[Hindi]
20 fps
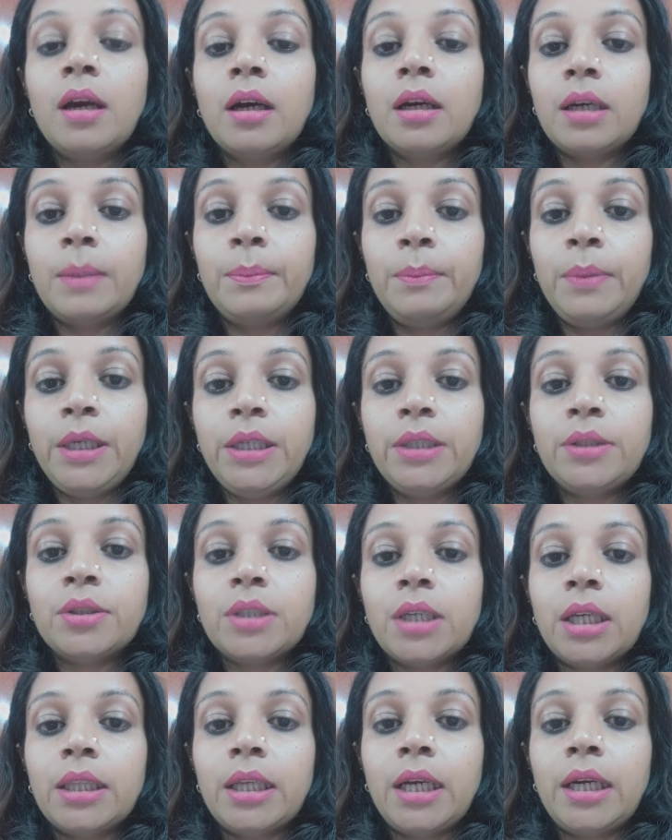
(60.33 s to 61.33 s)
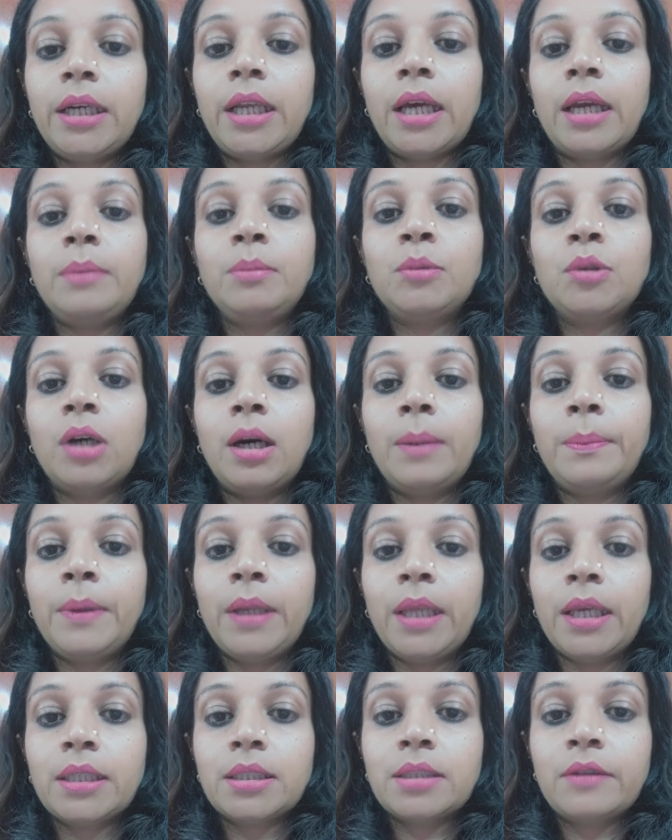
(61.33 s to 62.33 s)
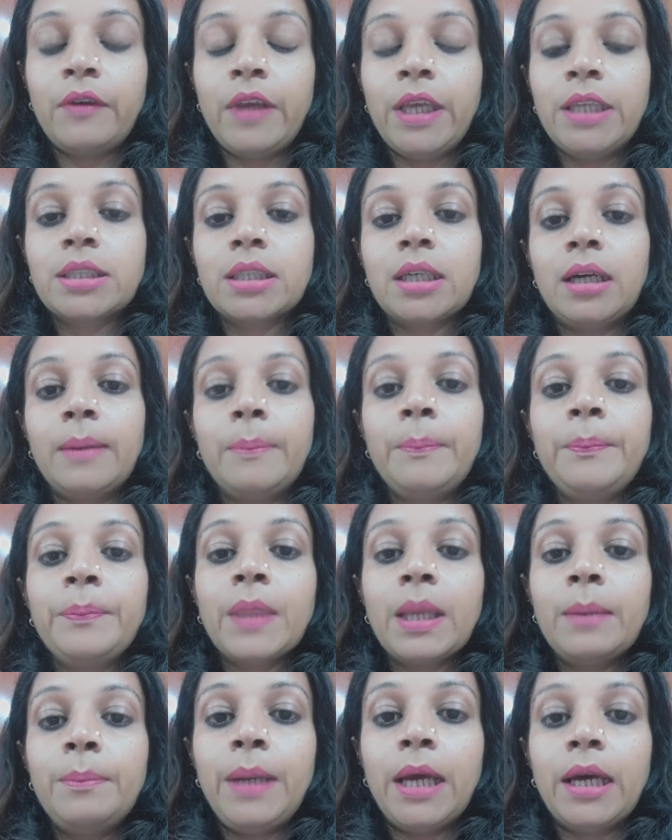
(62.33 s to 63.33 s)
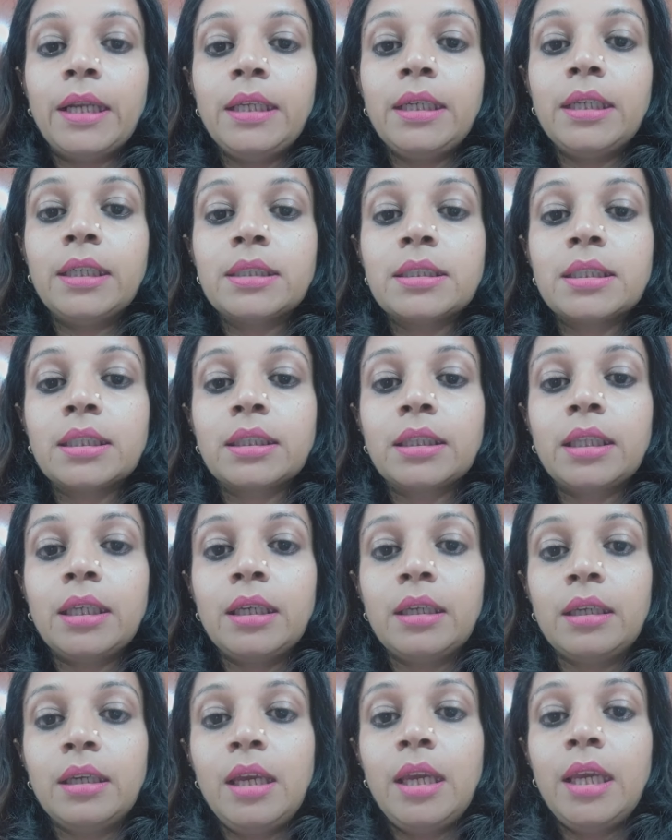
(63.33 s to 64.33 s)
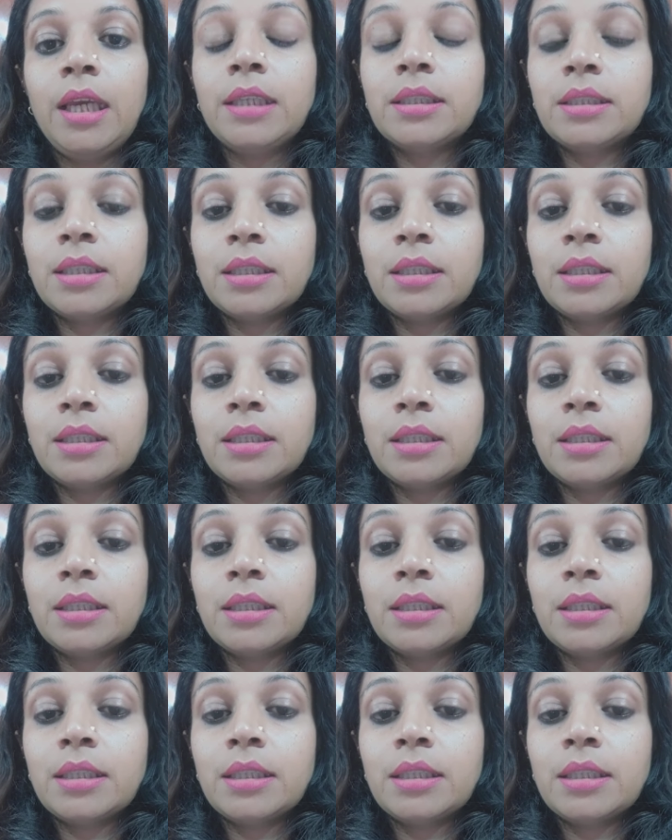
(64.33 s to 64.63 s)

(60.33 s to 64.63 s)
कंप्लीट हो जाता है टाइम तो आप नेक्स्ट फेज़ का प्लानिंग कर सकते हैं इससे